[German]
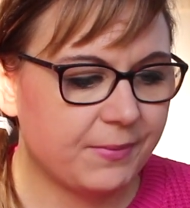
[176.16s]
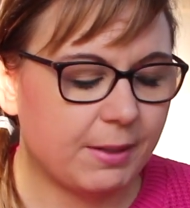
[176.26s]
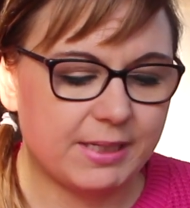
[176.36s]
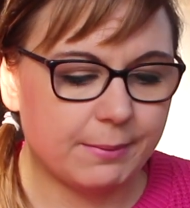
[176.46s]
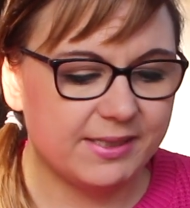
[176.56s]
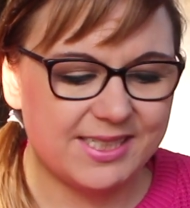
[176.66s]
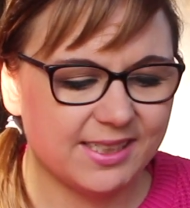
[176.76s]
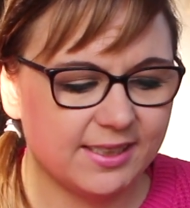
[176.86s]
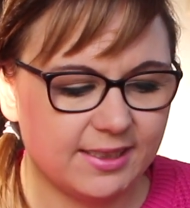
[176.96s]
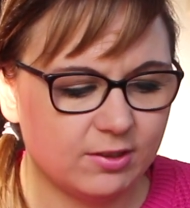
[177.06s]
Aber ich habe die
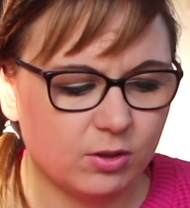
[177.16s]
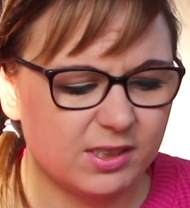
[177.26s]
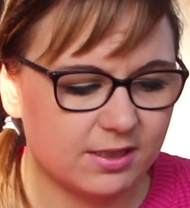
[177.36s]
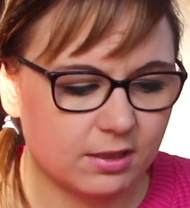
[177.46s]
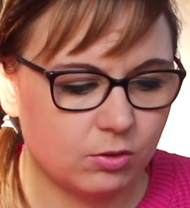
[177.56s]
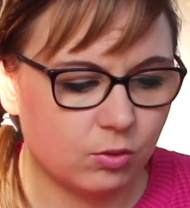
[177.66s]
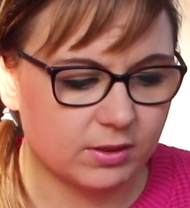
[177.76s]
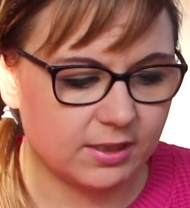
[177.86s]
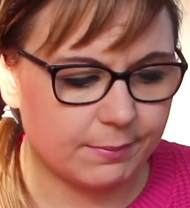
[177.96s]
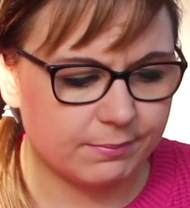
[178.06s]
Serie dann doch nicht
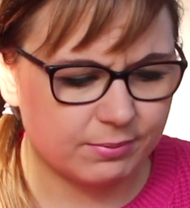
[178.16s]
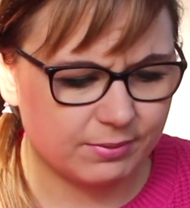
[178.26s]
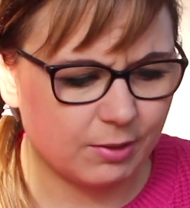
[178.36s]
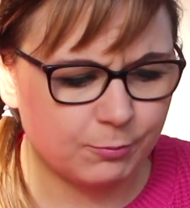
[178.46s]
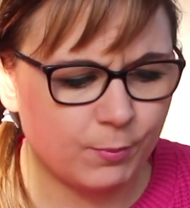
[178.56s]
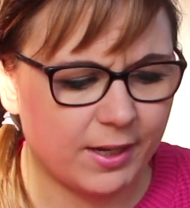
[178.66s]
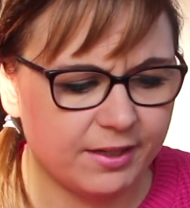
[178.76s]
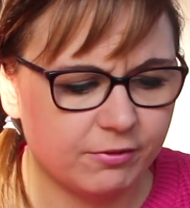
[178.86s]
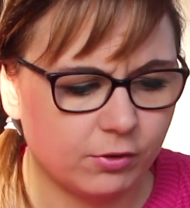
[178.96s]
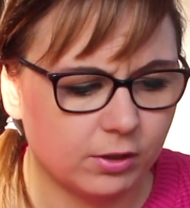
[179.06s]
geguckt. Ich habe, glaube nur mal
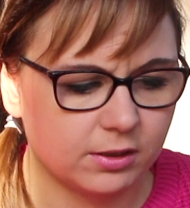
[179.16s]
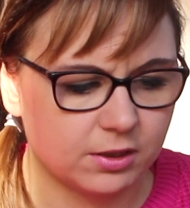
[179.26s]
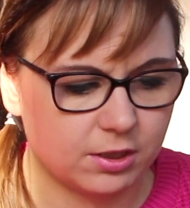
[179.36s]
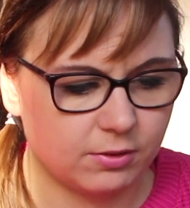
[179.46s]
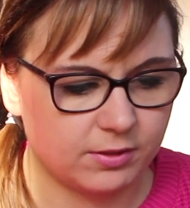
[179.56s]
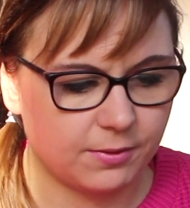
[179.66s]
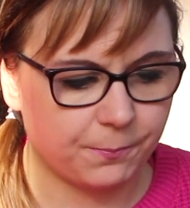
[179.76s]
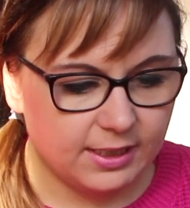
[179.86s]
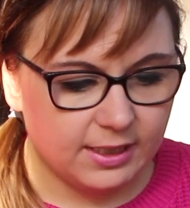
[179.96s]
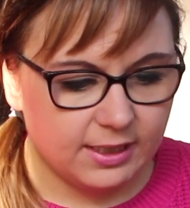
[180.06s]
eine Folge geschaut.
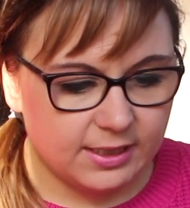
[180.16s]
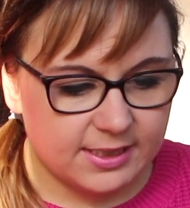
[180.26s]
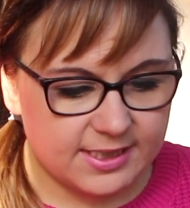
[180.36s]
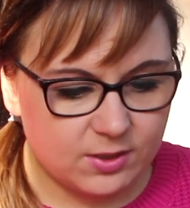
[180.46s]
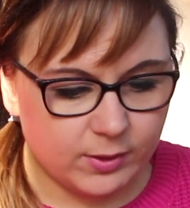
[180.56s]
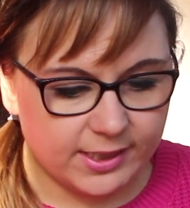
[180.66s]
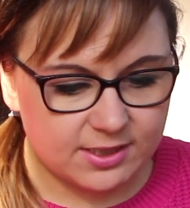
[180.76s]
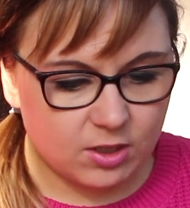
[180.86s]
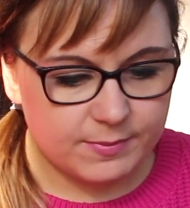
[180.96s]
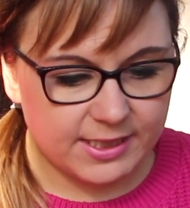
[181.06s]
So,
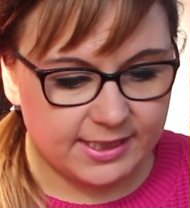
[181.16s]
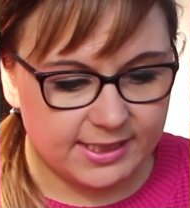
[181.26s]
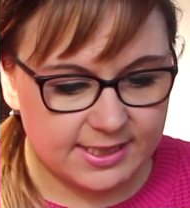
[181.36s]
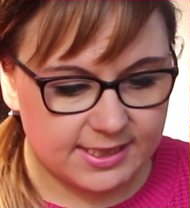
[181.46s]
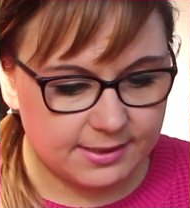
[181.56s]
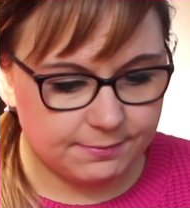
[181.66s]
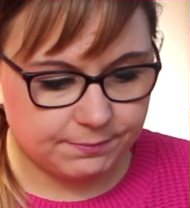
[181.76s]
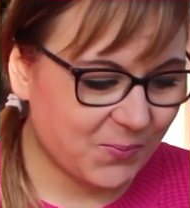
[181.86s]
jetzt kommt der nächste.